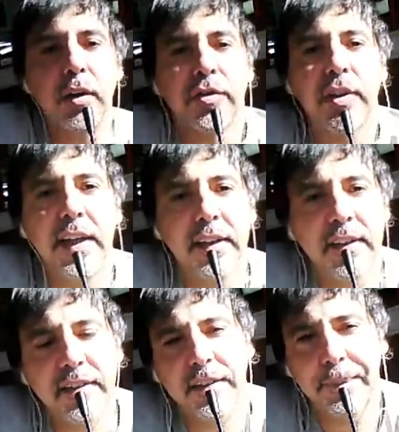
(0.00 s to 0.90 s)

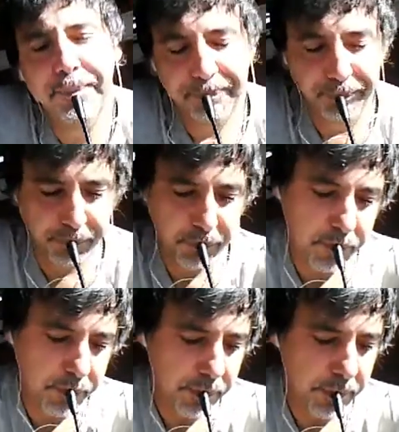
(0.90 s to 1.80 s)
Aires,
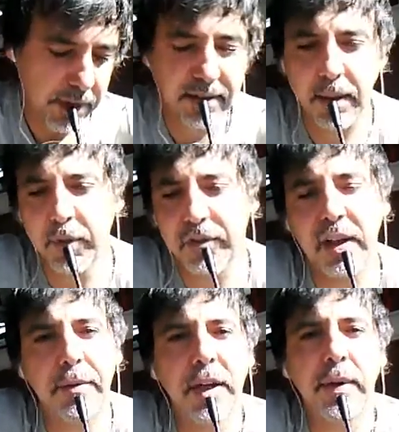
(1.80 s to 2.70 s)
estamos en
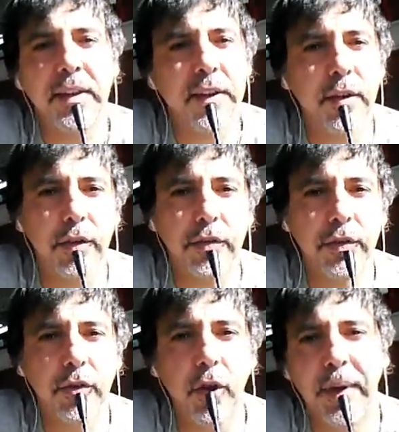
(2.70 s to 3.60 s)
abril 22,
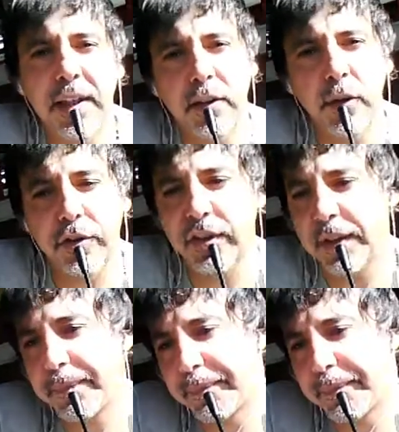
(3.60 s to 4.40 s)
2014.